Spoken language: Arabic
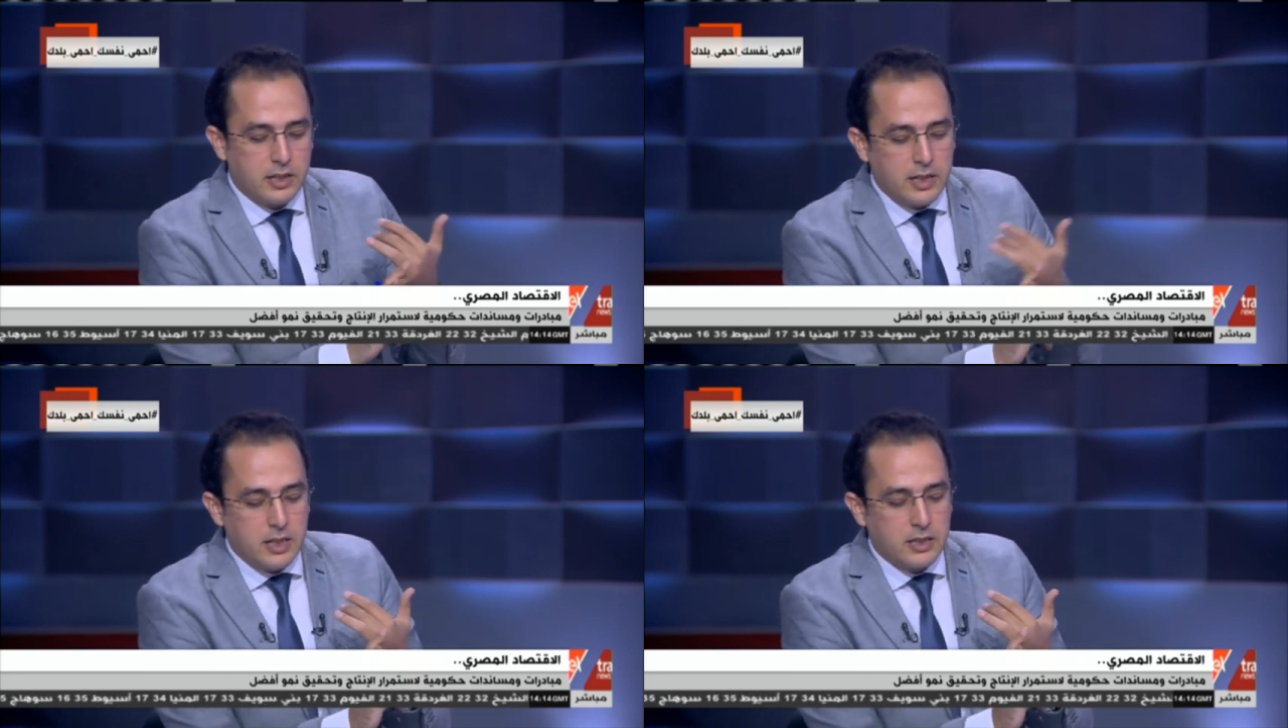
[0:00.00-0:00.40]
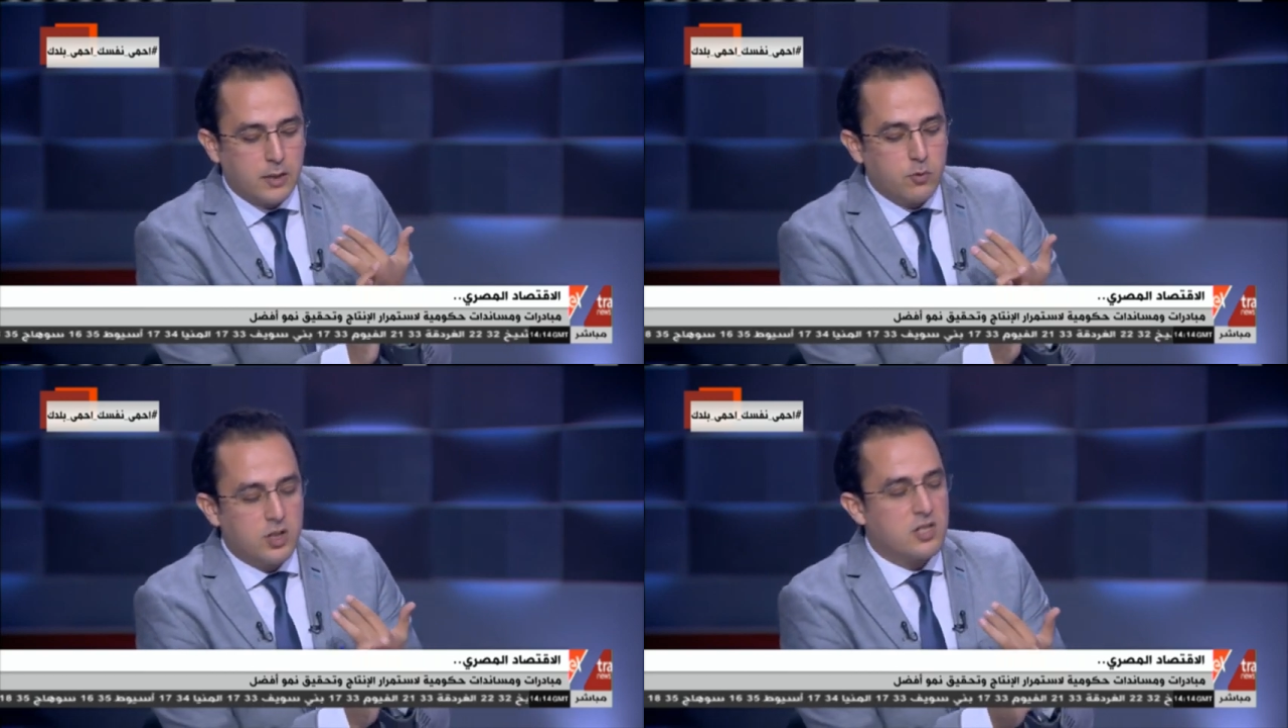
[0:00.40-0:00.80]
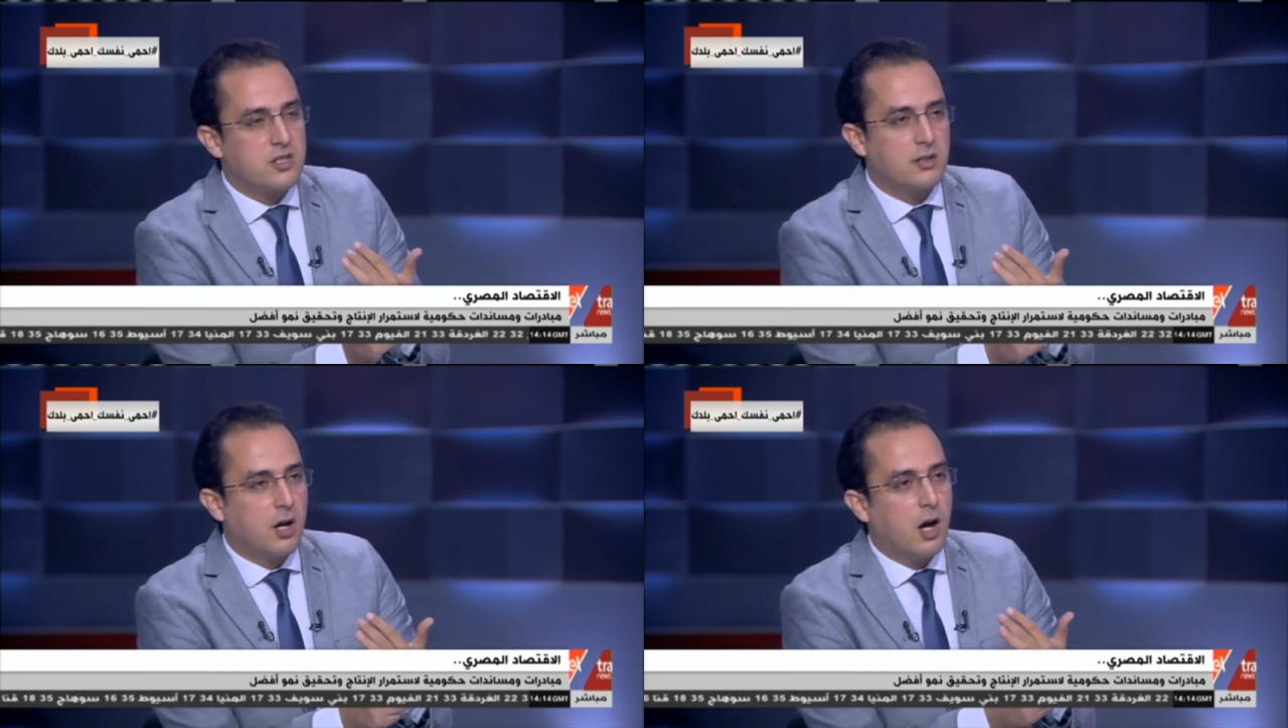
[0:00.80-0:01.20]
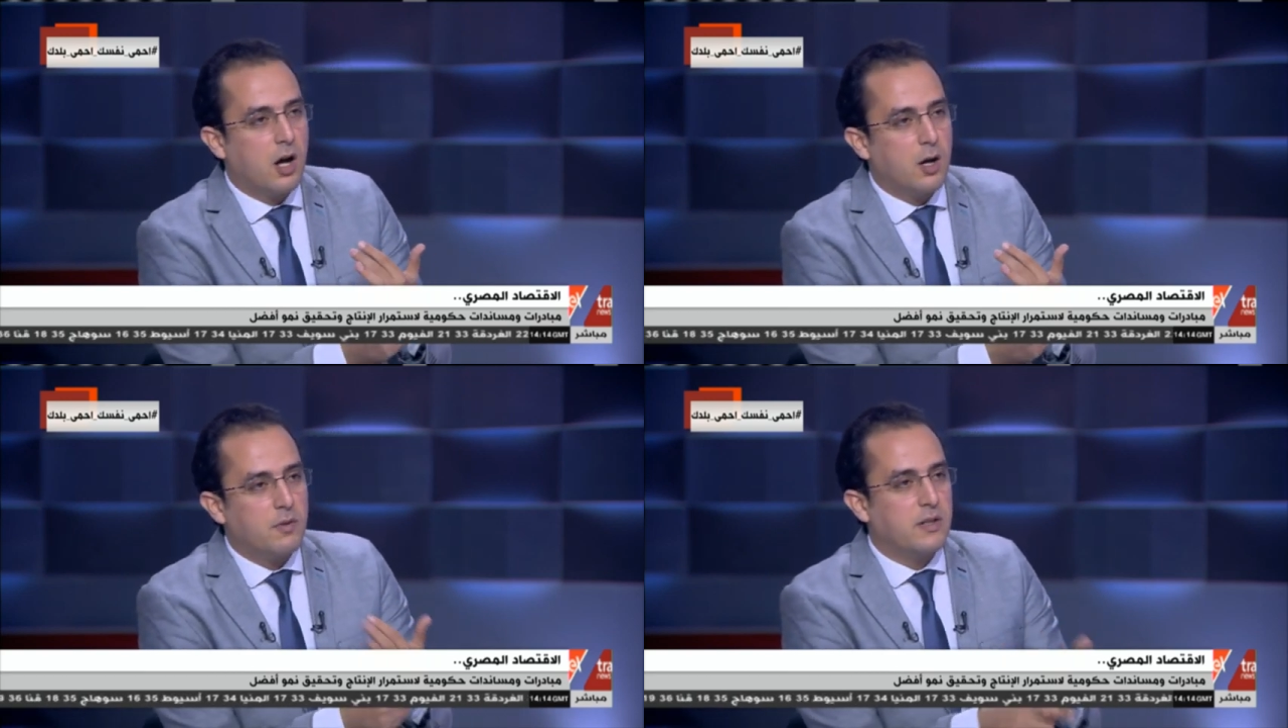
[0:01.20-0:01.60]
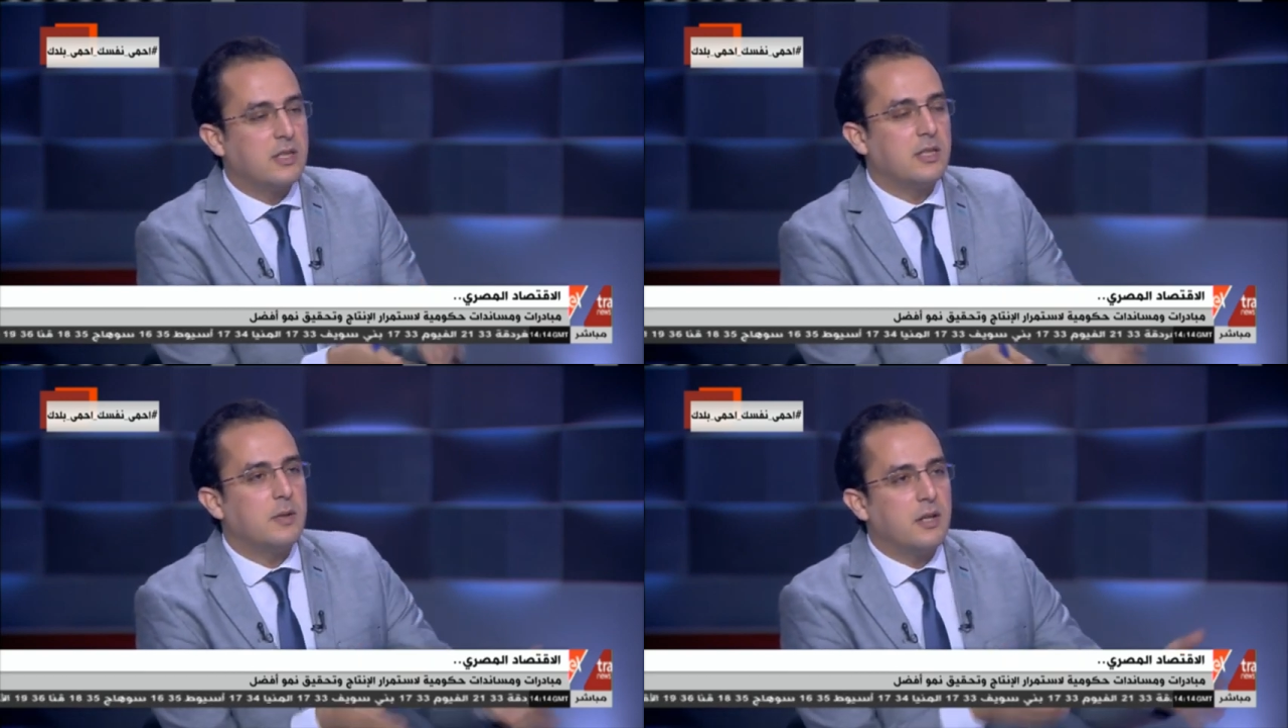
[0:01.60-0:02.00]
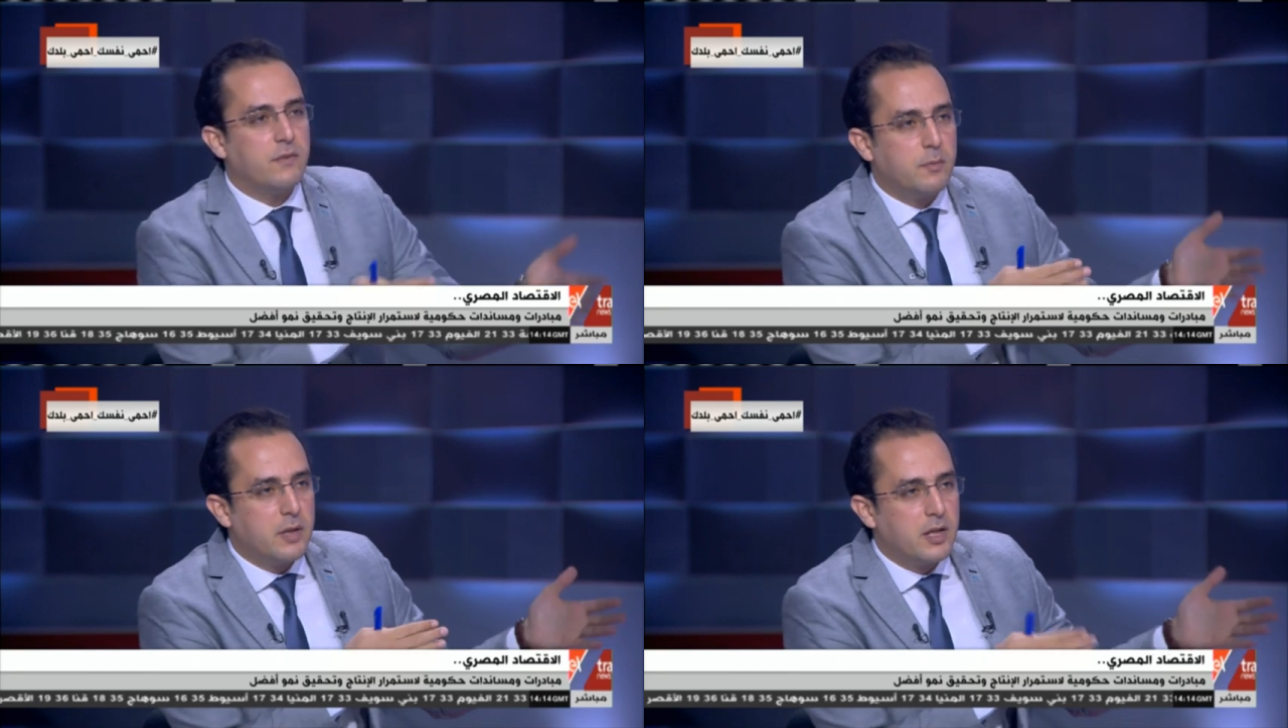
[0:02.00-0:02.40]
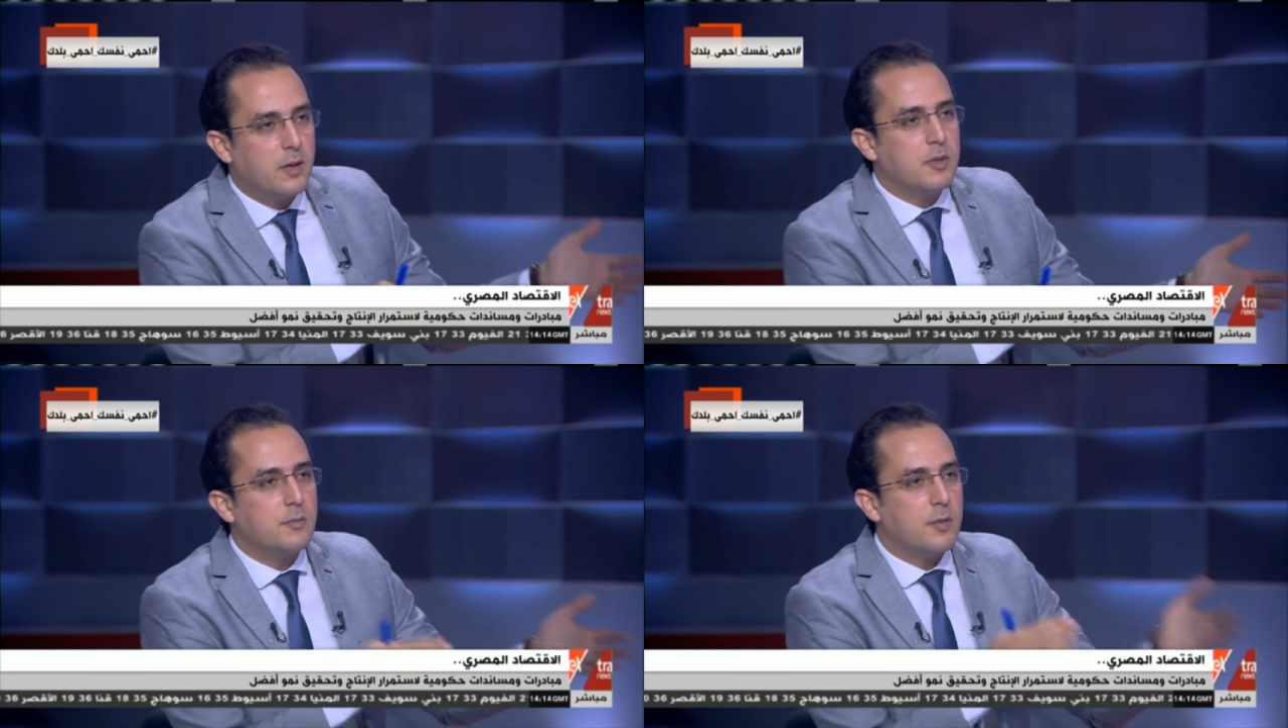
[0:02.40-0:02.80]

لتمويل الصناعه بفايده 8% 100